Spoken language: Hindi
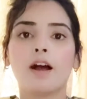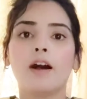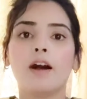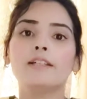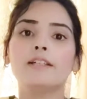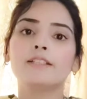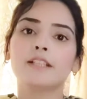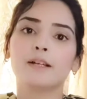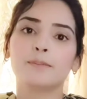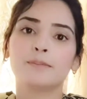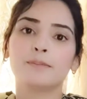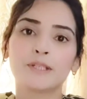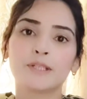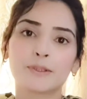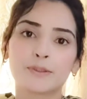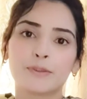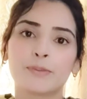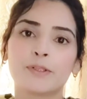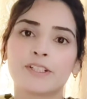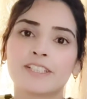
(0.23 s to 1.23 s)
असलम
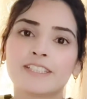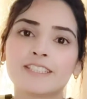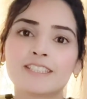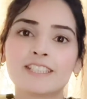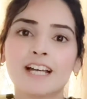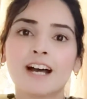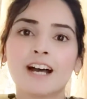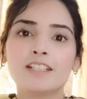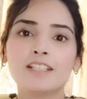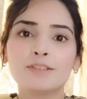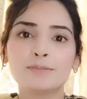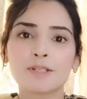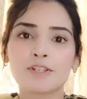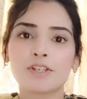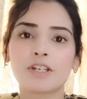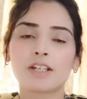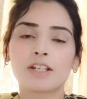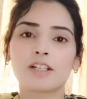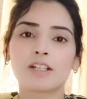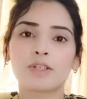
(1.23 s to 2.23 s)
वालेकुम आज मैं
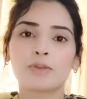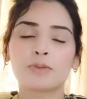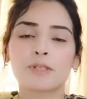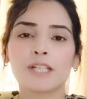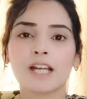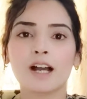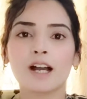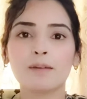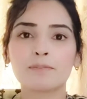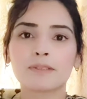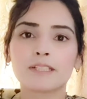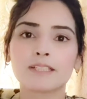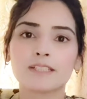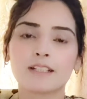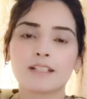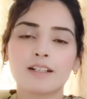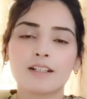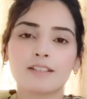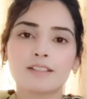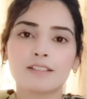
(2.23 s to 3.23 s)
शेयर करूंगी आपके
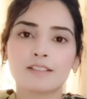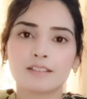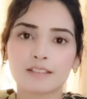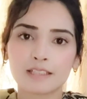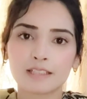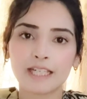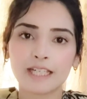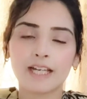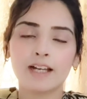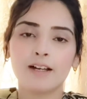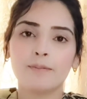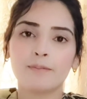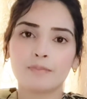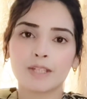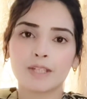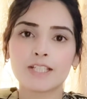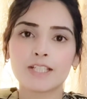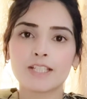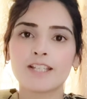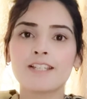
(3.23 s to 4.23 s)
साथ कि
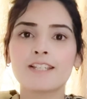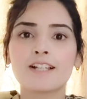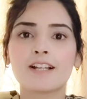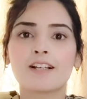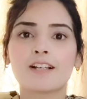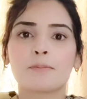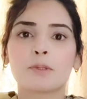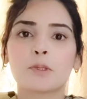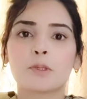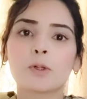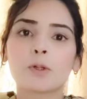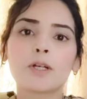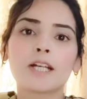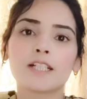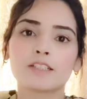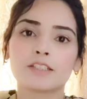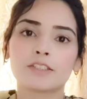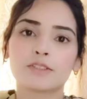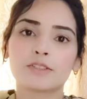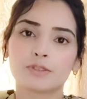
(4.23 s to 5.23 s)
हमने सीजनल कपड़ों को
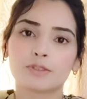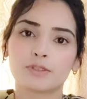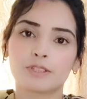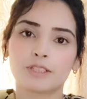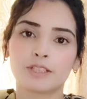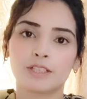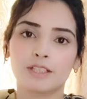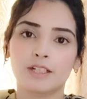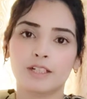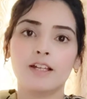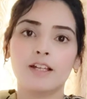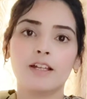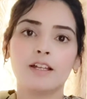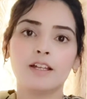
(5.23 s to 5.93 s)
कैसे स्टोर करना है